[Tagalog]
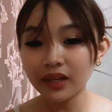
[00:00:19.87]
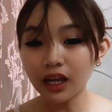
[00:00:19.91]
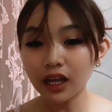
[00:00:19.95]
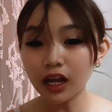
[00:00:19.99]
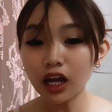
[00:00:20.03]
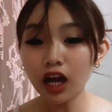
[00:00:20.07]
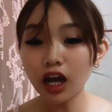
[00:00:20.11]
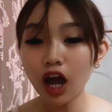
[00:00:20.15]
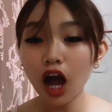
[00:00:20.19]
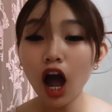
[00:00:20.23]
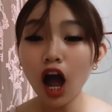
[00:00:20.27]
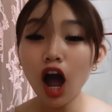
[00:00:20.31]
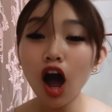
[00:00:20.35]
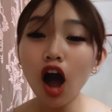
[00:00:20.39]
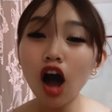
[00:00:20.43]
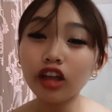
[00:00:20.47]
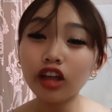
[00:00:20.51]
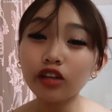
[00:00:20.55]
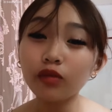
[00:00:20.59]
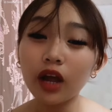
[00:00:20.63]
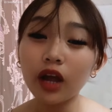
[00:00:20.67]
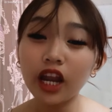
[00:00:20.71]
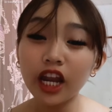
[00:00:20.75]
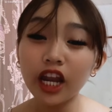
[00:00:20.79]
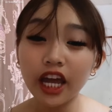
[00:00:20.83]
Tala, oo, oh, ah,
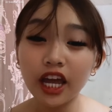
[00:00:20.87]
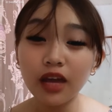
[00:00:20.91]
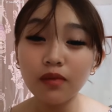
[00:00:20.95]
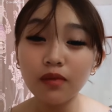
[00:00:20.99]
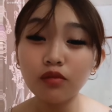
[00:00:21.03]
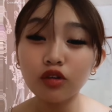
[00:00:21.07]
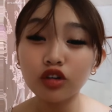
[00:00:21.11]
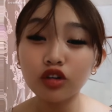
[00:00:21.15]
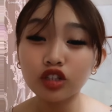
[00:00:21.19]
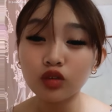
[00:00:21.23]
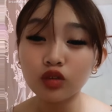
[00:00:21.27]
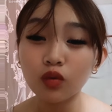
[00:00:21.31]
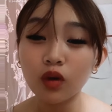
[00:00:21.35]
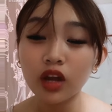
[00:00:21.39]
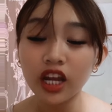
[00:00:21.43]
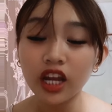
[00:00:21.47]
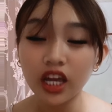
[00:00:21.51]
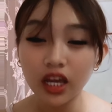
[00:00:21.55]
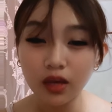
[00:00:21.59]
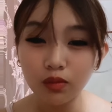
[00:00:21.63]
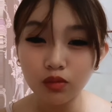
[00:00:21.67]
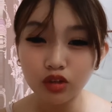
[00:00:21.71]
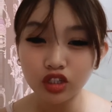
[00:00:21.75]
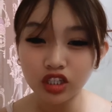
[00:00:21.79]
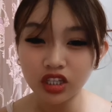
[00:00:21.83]
Wala
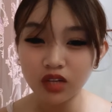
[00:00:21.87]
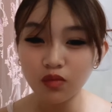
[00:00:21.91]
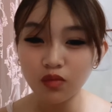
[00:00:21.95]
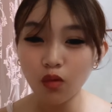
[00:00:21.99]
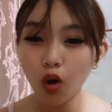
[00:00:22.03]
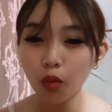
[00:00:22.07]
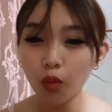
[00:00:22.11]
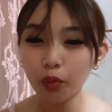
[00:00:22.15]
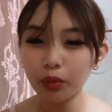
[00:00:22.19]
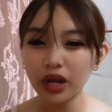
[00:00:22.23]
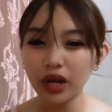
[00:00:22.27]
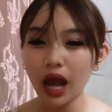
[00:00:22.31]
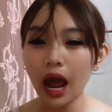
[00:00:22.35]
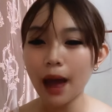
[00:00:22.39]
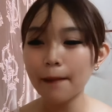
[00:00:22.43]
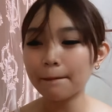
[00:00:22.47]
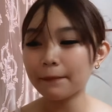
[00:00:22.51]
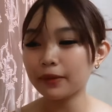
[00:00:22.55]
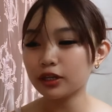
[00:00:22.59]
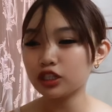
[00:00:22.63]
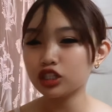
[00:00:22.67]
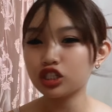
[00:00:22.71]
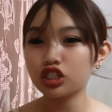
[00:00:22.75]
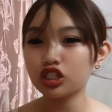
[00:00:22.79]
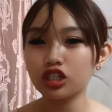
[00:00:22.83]
walamos, di mo
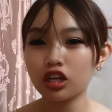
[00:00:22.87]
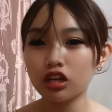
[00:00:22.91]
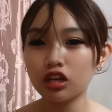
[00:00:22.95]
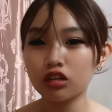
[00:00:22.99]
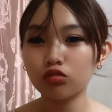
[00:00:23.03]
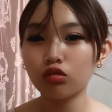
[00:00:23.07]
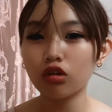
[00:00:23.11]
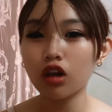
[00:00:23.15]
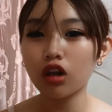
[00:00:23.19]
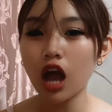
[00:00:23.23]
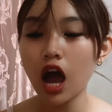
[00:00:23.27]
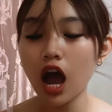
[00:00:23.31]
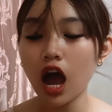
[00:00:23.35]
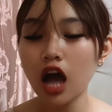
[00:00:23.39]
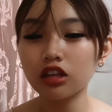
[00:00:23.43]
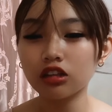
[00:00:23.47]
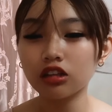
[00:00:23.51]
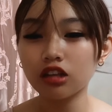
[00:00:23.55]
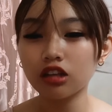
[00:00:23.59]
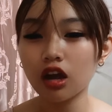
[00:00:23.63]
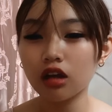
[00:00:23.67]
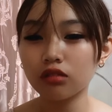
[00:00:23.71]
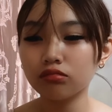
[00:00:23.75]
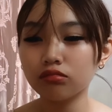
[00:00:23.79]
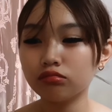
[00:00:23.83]
pinapansin, wala
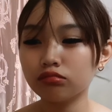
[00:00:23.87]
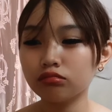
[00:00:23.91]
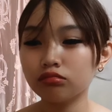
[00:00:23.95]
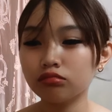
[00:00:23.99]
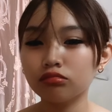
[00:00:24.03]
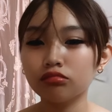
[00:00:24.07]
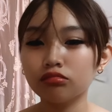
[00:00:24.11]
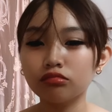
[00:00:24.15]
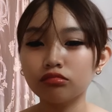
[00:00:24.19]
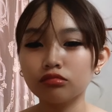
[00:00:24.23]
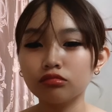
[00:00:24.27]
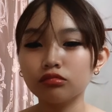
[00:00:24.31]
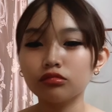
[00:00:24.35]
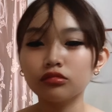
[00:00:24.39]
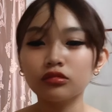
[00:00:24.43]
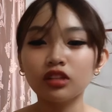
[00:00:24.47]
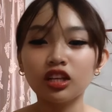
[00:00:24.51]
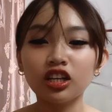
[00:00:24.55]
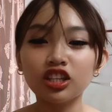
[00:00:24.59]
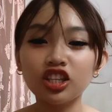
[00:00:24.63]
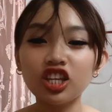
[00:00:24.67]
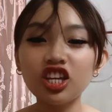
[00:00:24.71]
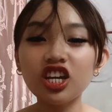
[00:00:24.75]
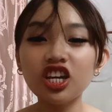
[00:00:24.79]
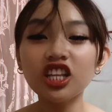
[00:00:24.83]
na.
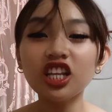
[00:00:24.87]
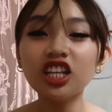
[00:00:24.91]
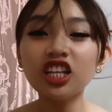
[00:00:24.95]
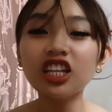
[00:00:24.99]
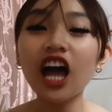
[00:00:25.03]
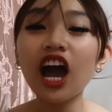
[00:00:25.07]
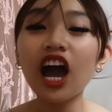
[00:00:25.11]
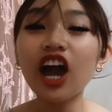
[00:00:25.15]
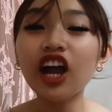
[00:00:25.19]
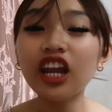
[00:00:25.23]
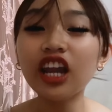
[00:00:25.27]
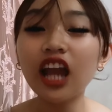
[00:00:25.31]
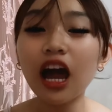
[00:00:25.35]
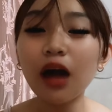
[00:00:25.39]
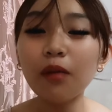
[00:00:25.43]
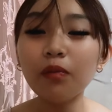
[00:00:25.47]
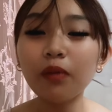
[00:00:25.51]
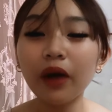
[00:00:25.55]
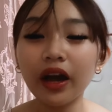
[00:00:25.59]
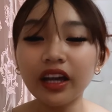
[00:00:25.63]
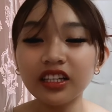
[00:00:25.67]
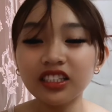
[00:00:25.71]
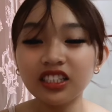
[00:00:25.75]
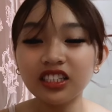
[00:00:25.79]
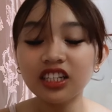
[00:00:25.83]
Hindi nyo na tayo
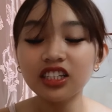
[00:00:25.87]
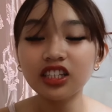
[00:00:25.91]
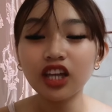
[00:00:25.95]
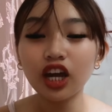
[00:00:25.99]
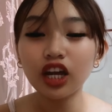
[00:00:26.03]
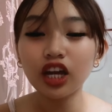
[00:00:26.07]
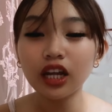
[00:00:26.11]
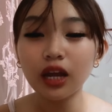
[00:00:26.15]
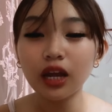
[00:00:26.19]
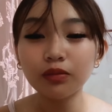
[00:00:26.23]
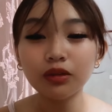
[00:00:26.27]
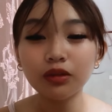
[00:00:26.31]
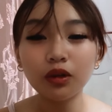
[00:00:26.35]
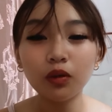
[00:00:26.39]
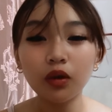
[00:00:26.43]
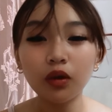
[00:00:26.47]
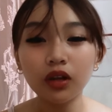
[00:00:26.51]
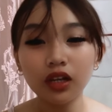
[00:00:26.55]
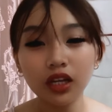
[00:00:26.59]
love, guys, hindi na tayo love ni